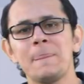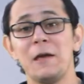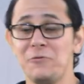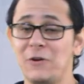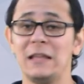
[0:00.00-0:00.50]

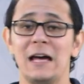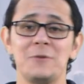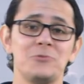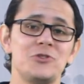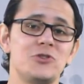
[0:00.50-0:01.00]
é
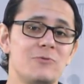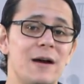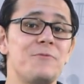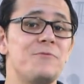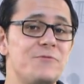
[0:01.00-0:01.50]
falarmos de
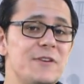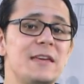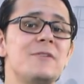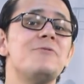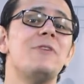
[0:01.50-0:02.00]
uma
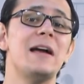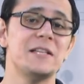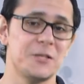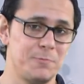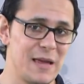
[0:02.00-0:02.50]
viva
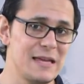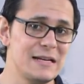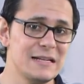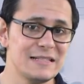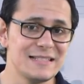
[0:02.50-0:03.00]

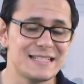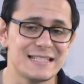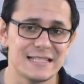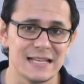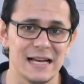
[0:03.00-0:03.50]

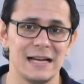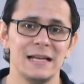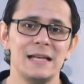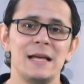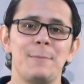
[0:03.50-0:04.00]
esperança